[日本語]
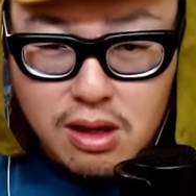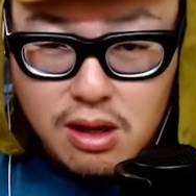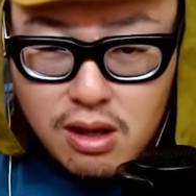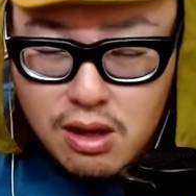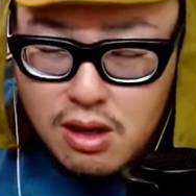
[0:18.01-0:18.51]

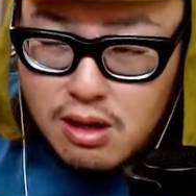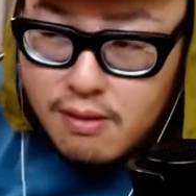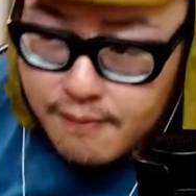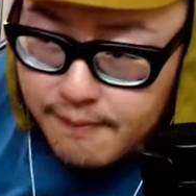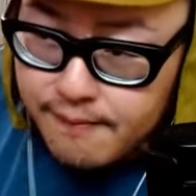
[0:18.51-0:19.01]
で、
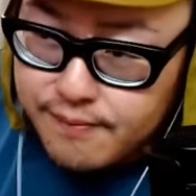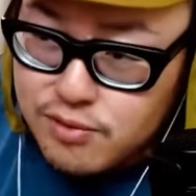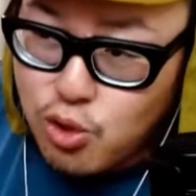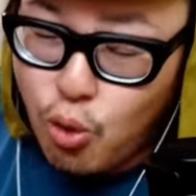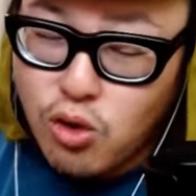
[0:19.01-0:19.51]
うん、
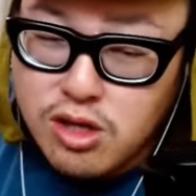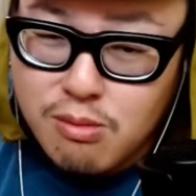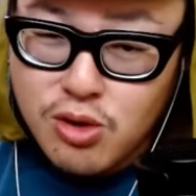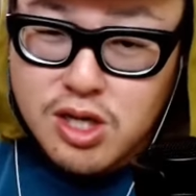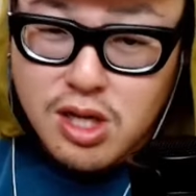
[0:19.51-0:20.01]
どう
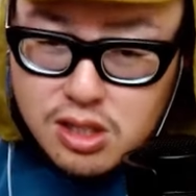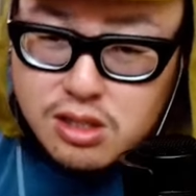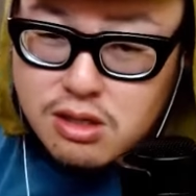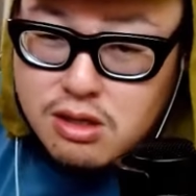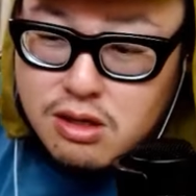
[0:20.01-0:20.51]
でもいいで
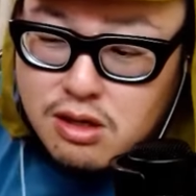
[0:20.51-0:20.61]
す。